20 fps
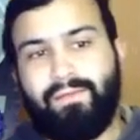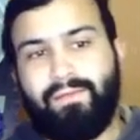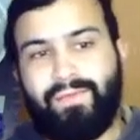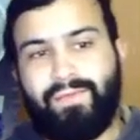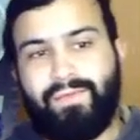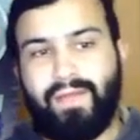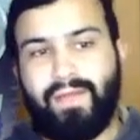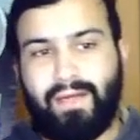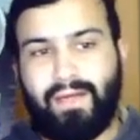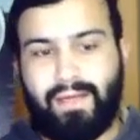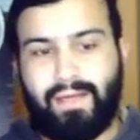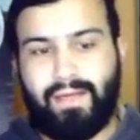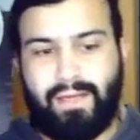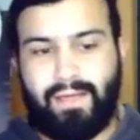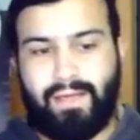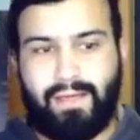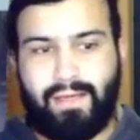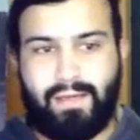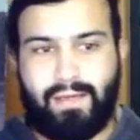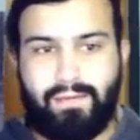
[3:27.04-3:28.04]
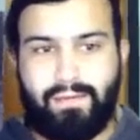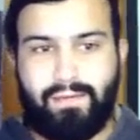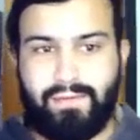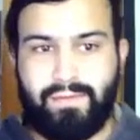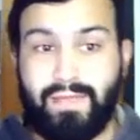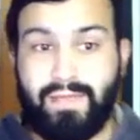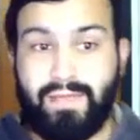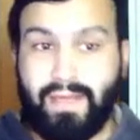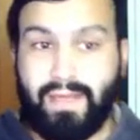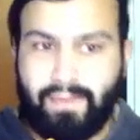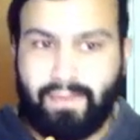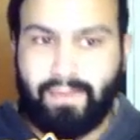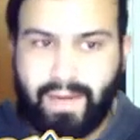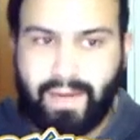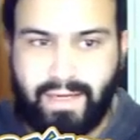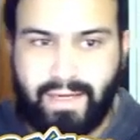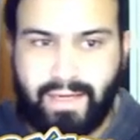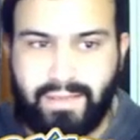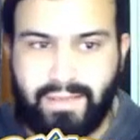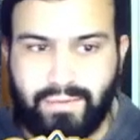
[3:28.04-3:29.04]
tiene em, llena barras,
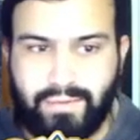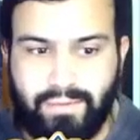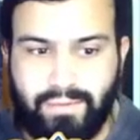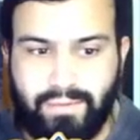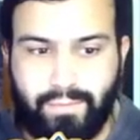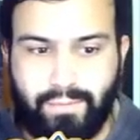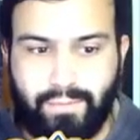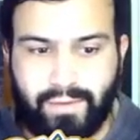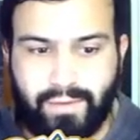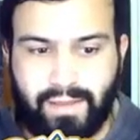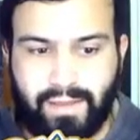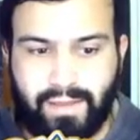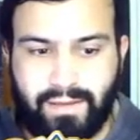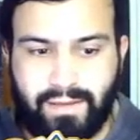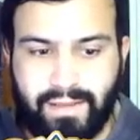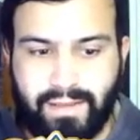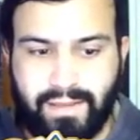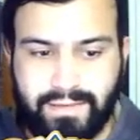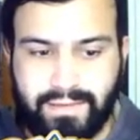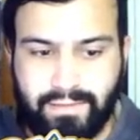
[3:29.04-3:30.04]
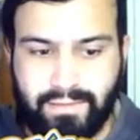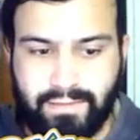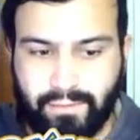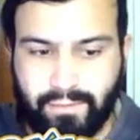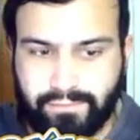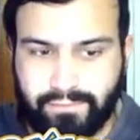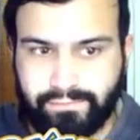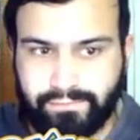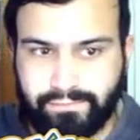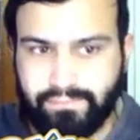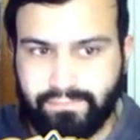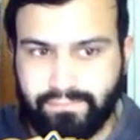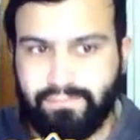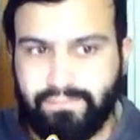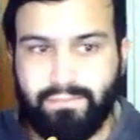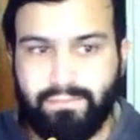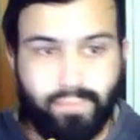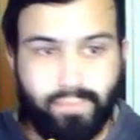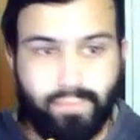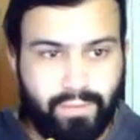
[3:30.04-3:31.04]
eso es importantísimo,
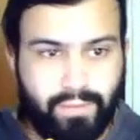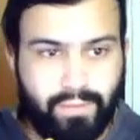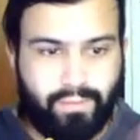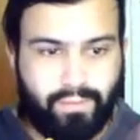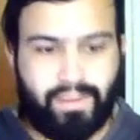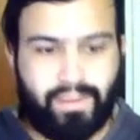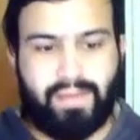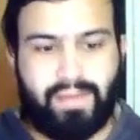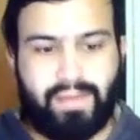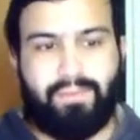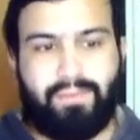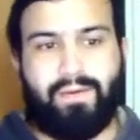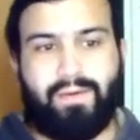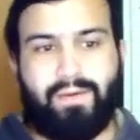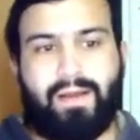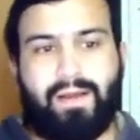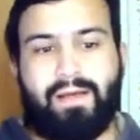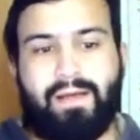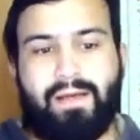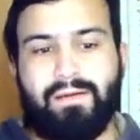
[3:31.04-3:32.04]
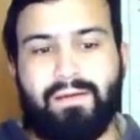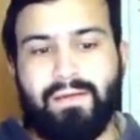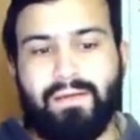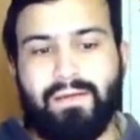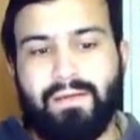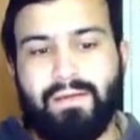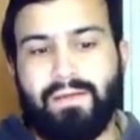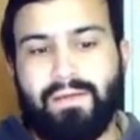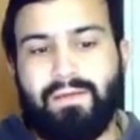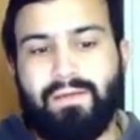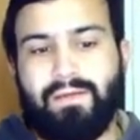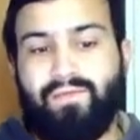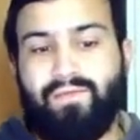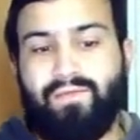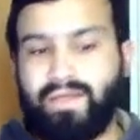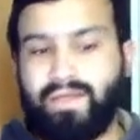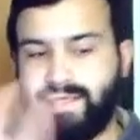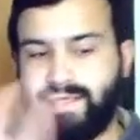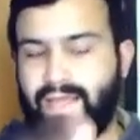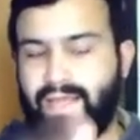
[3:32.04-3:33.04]
muy importante por acá. Fíjense
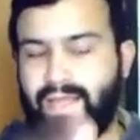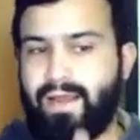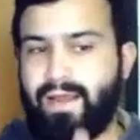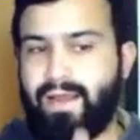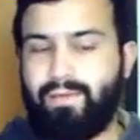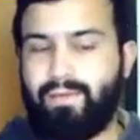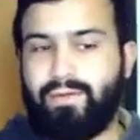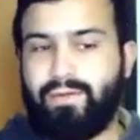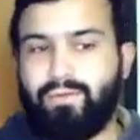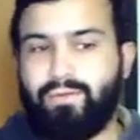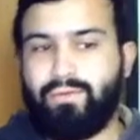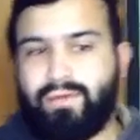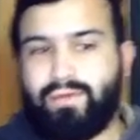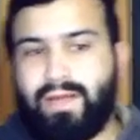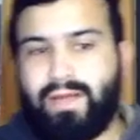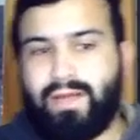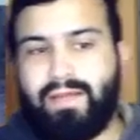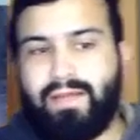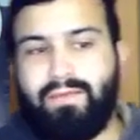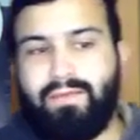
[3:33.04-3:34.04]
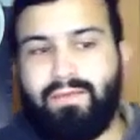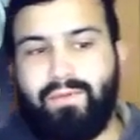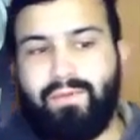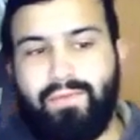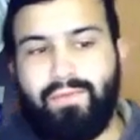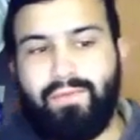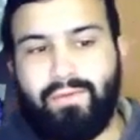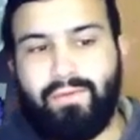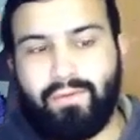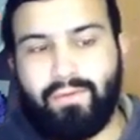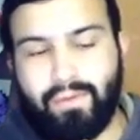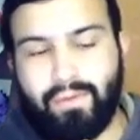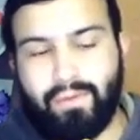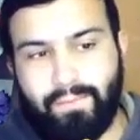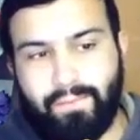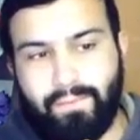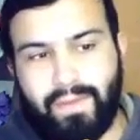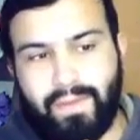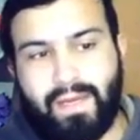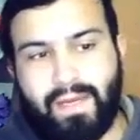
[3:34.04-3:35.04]
que ya llegamos al turno 3 ante el movimiento compi
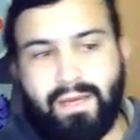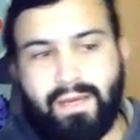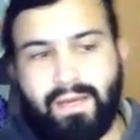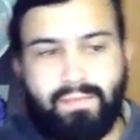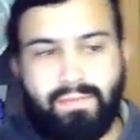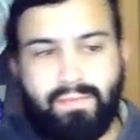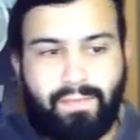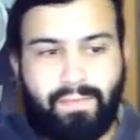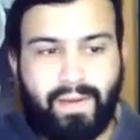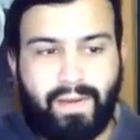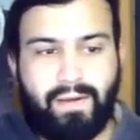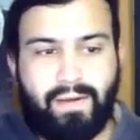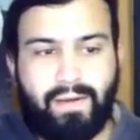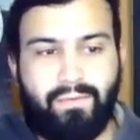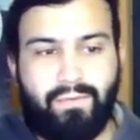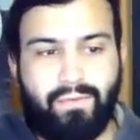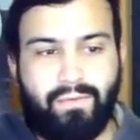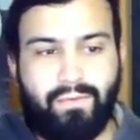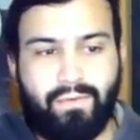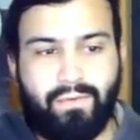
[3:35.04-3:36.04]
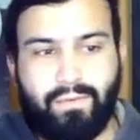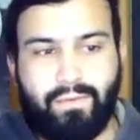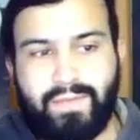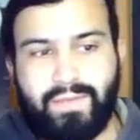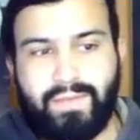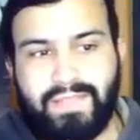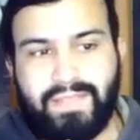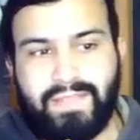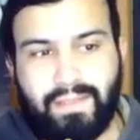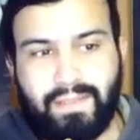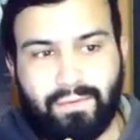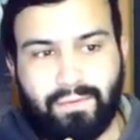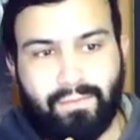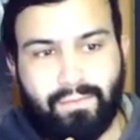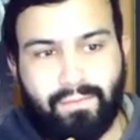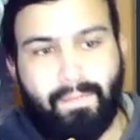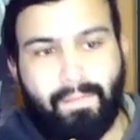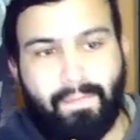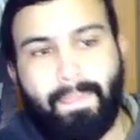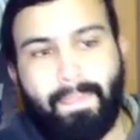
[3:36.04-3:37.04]
Ya aquí me pegan un golpecito.
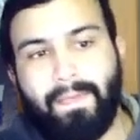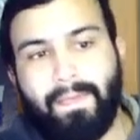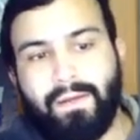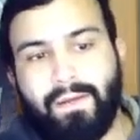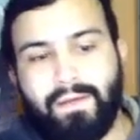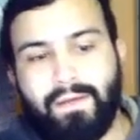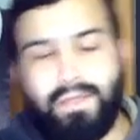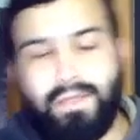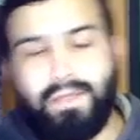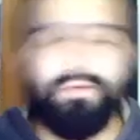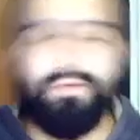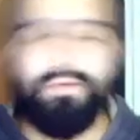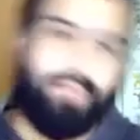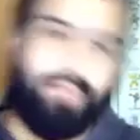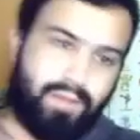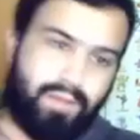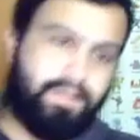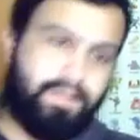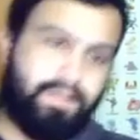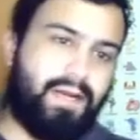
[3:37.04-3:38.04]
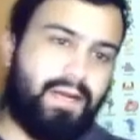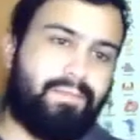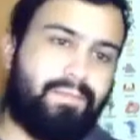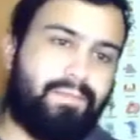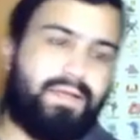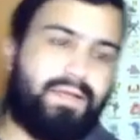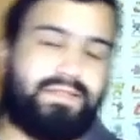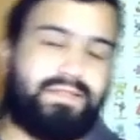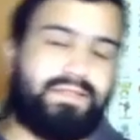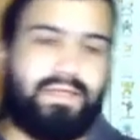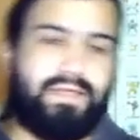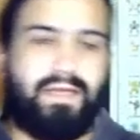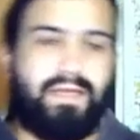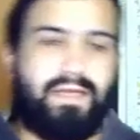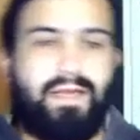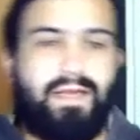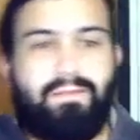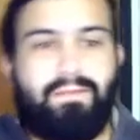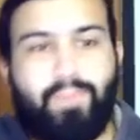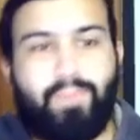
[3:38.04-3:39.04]
Y vamos a esperar para hacer el
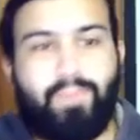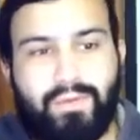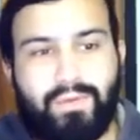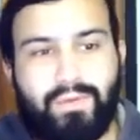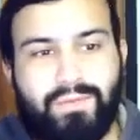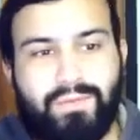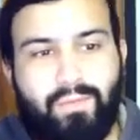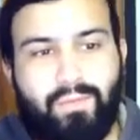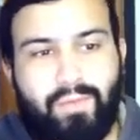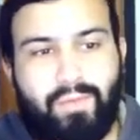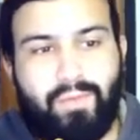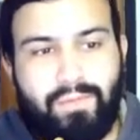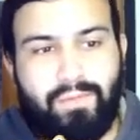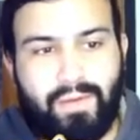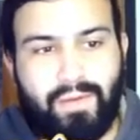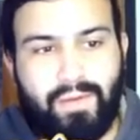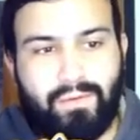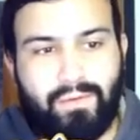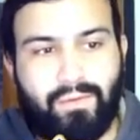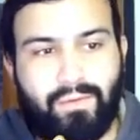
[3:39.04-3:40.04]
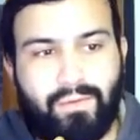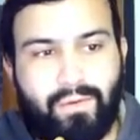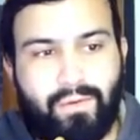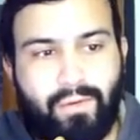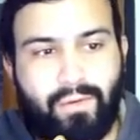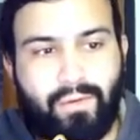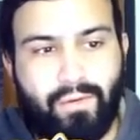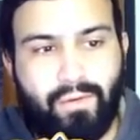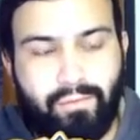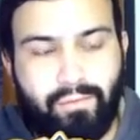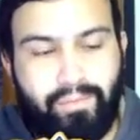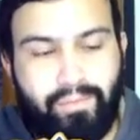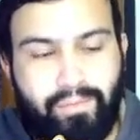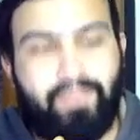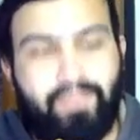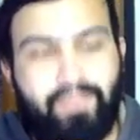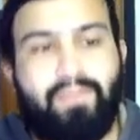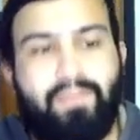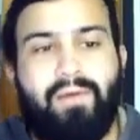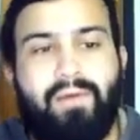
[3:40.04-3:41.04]
próximo movimiento compi
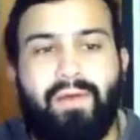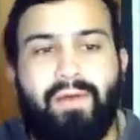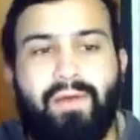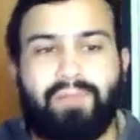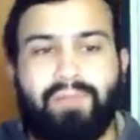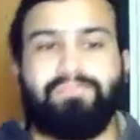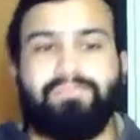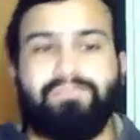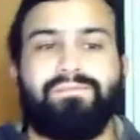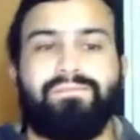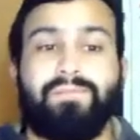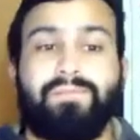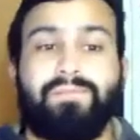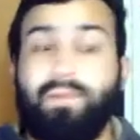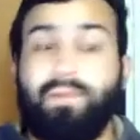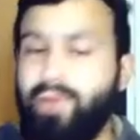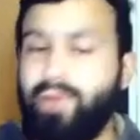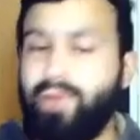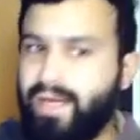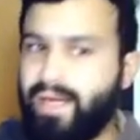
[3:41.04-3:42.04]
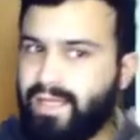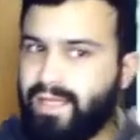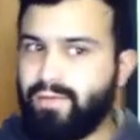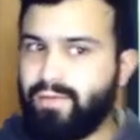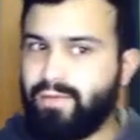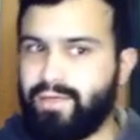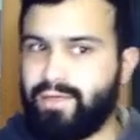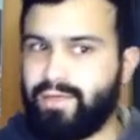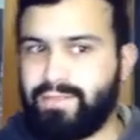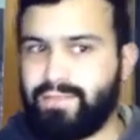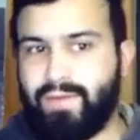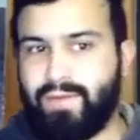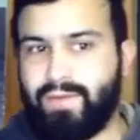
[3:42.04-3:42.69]
Vamos a ver. Vamos a ver qué tanto le hacemos a